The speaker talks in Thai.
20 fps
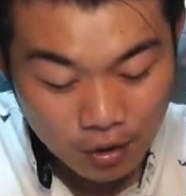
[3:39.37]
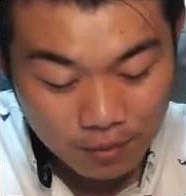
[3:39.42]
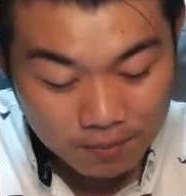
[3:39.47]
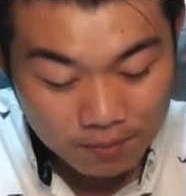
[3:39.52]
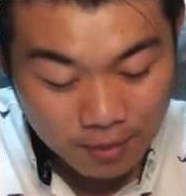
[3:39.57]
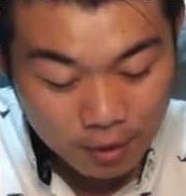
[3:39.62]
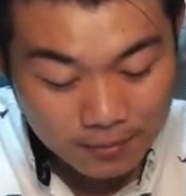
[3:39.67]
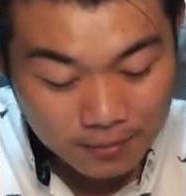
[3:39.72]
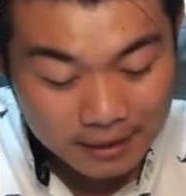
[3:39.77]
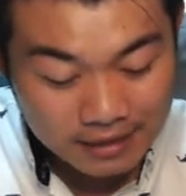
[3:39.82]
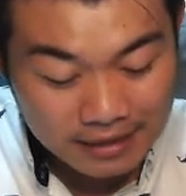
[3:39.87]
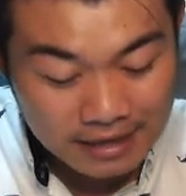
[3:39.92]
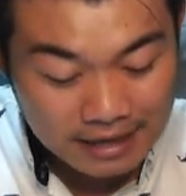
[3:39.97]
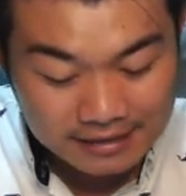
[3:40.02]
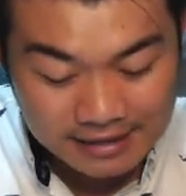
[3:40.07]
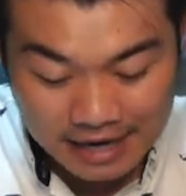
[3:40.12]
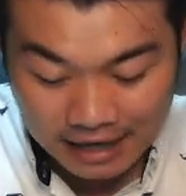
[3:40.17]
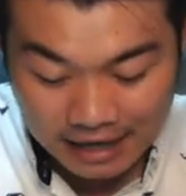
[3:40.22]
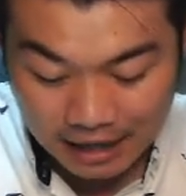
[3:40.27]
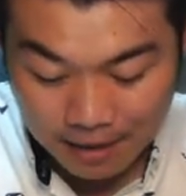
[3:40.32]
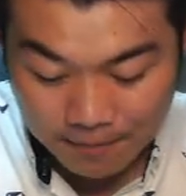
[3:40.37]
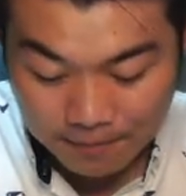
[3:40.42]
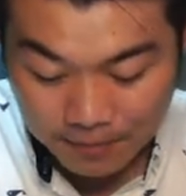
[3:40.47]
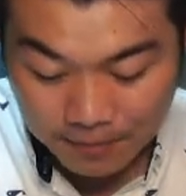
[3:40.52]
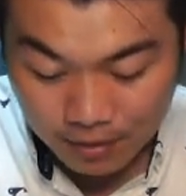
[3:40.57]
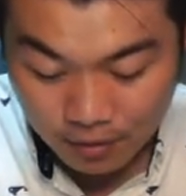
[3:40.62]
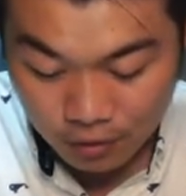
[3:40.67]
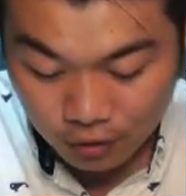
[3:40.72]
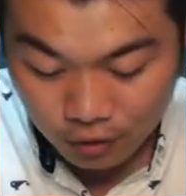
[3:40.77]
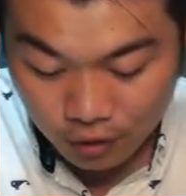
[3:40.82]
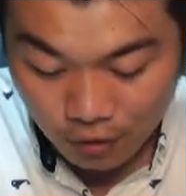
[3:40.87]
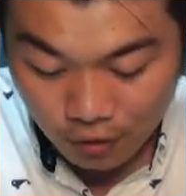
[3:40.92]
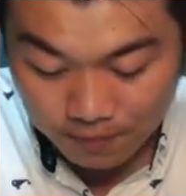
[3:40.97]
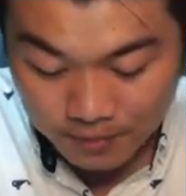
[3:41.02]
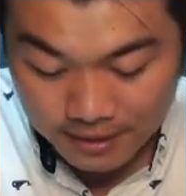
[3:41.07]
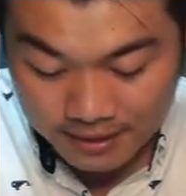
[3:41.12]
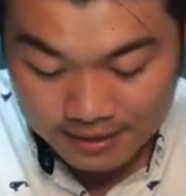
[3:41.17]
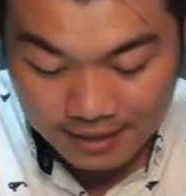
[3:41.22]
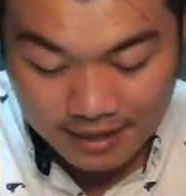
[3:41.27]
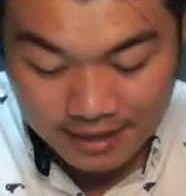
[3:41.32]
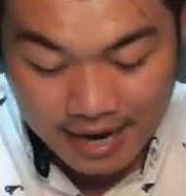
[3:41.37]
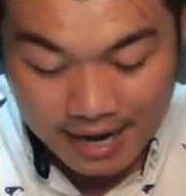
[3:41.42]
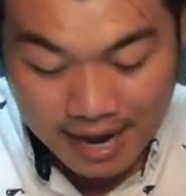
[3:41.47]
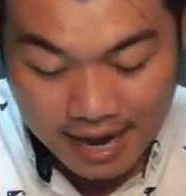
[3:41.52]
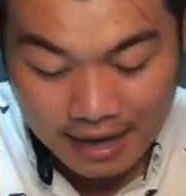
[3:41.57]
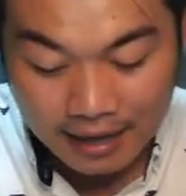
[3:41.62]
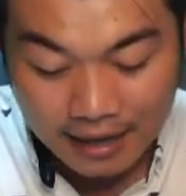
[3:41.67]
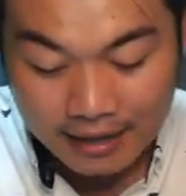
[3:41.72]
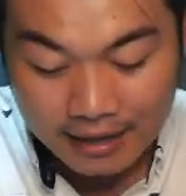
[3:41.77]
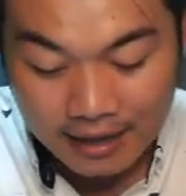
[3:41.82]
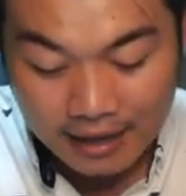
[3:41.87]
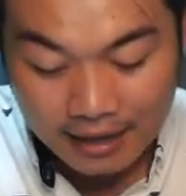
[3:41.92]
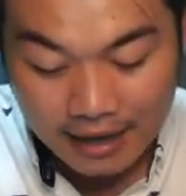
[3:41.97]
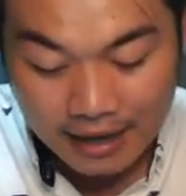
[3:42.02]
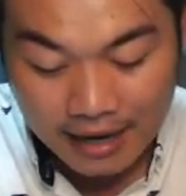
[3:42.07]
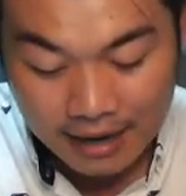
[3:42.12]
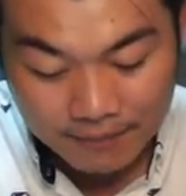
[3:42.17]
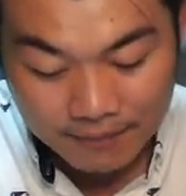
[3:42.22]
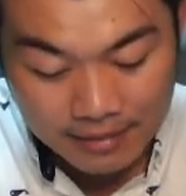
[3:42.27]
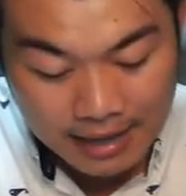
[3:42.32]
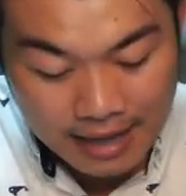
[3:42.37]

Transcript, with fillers: พอมันตั้งฉากกับผิวเราต้องพิจารณากันนะครับ